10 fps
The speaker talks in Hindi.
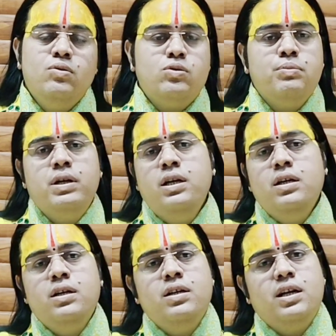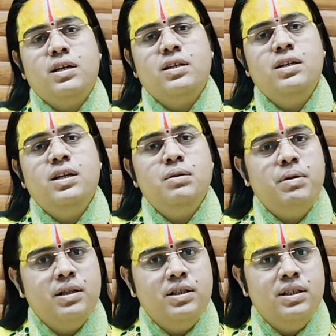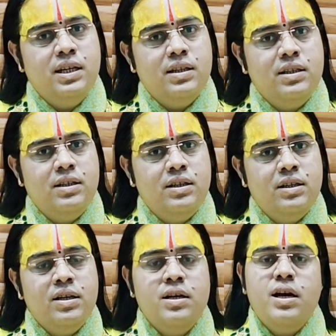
उसमें राखी नहीं बांधी जाती है